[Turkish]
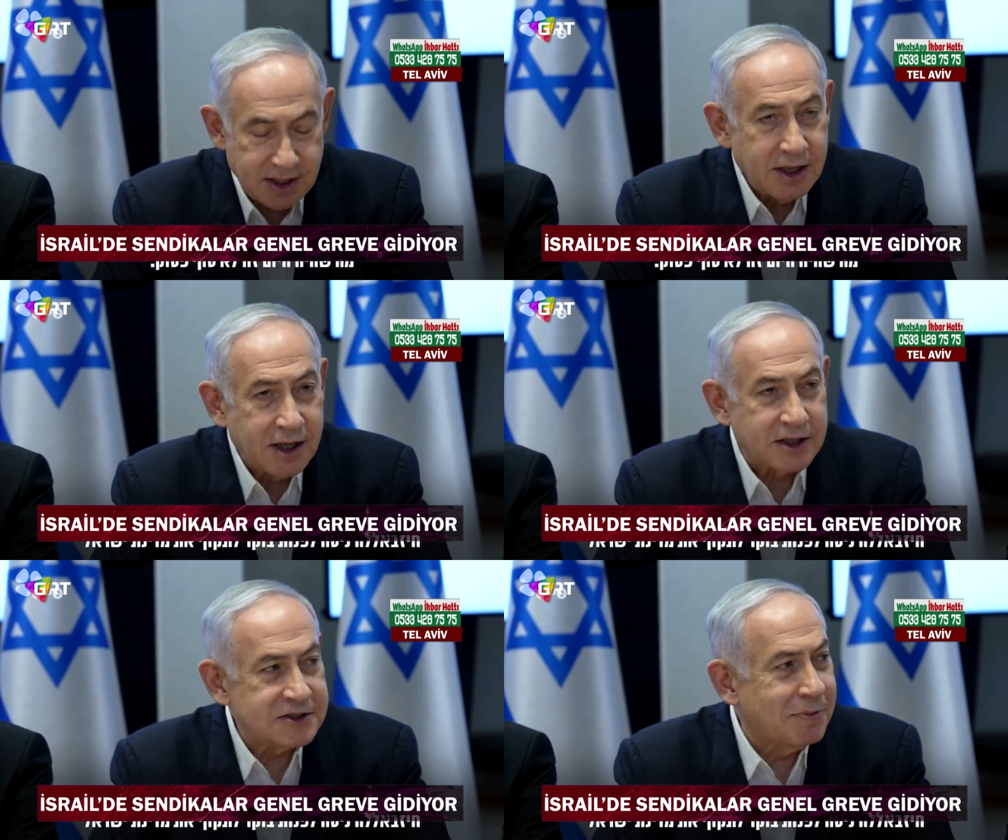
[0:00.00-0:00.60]

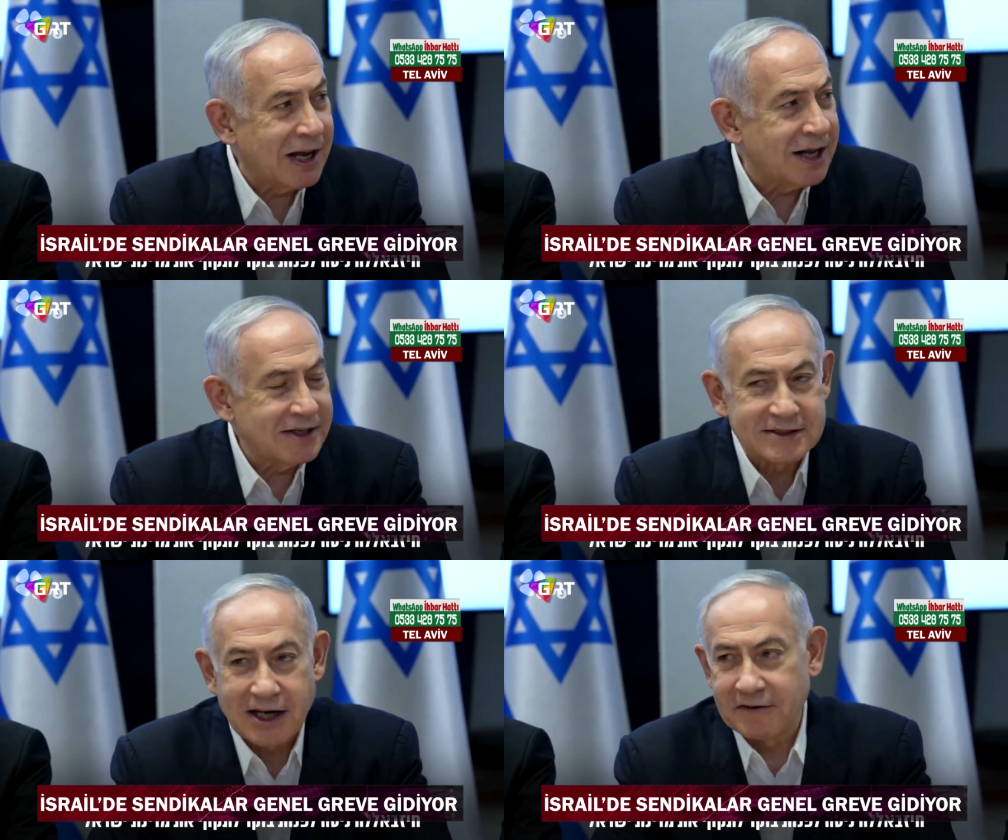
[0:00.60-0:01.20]
belirtti.
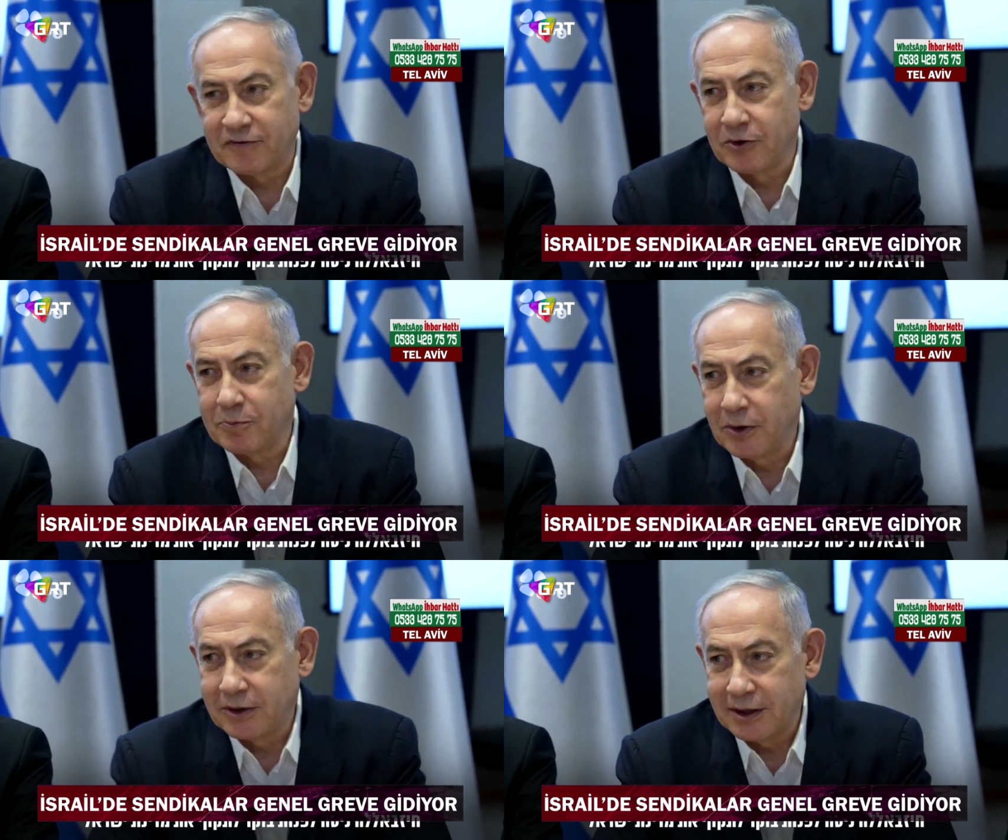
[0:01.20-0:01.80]
Ülkenin
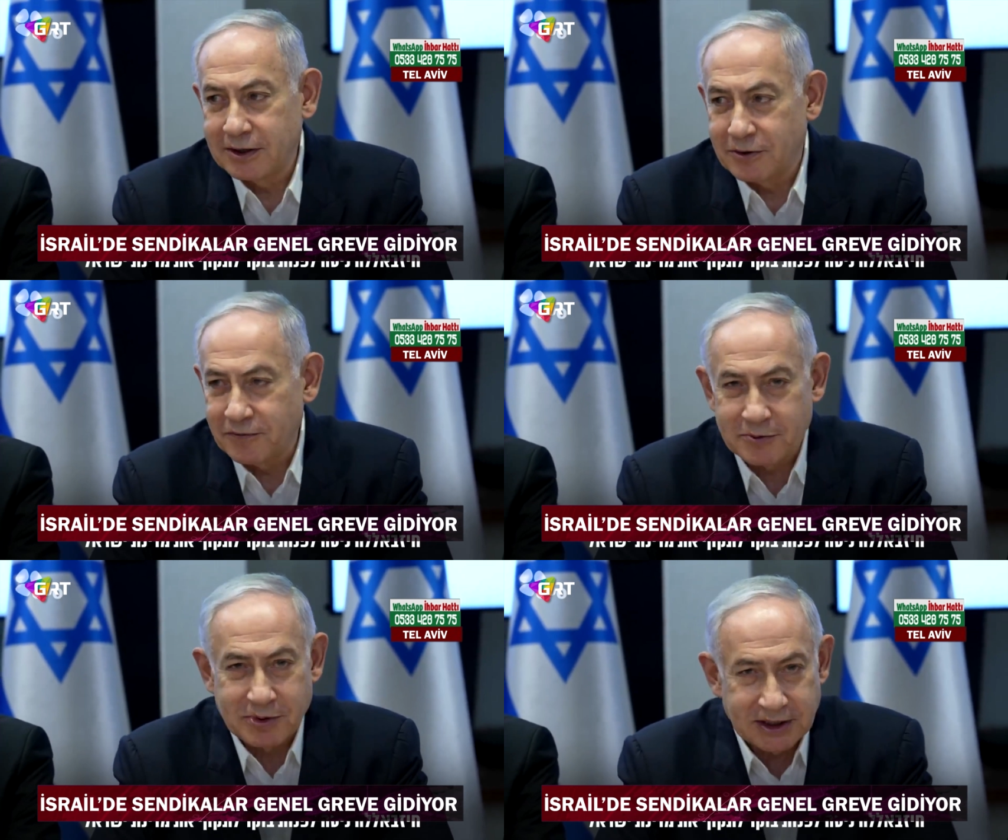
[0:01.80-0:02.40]
farklı
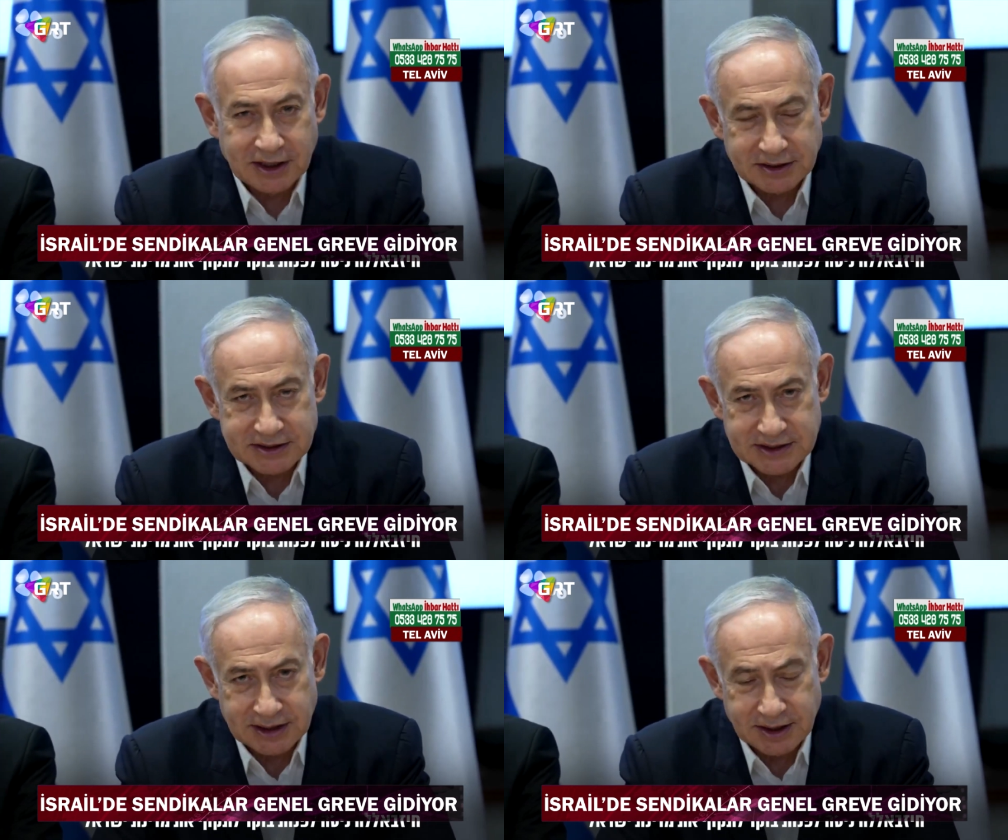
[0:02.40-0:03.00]
kamplar arasında
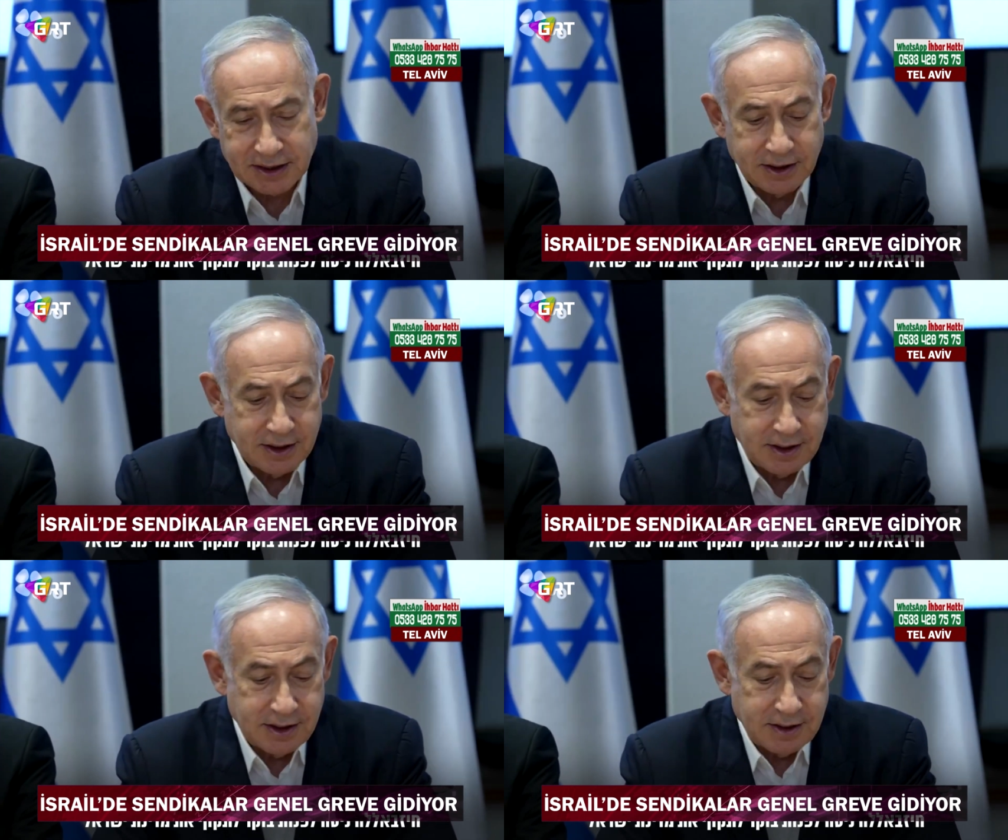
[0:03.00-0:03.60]

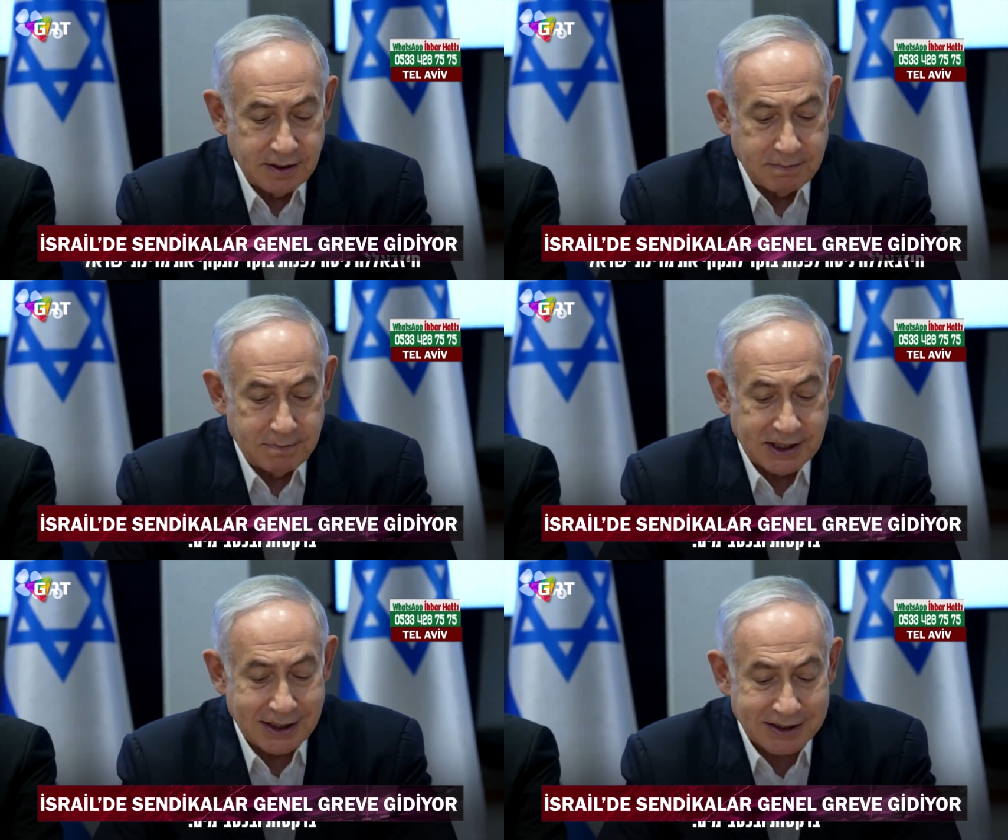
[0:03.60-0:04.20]
parçalandığını
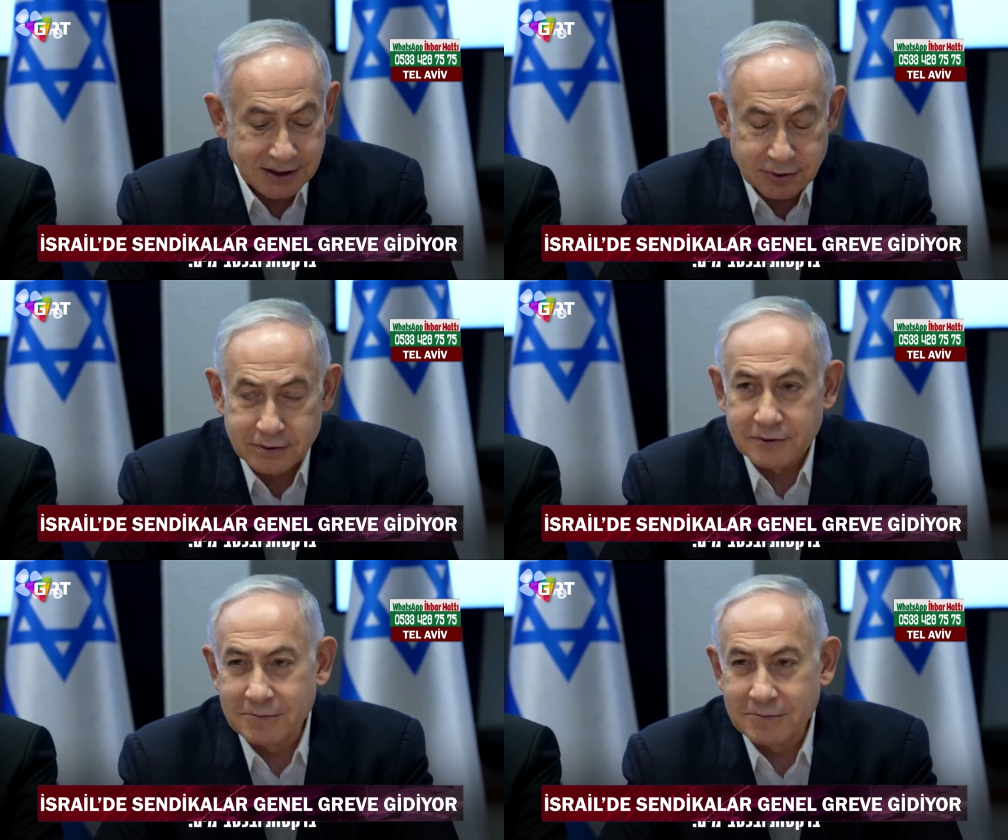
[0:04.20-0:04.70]
söyleyen Bar David,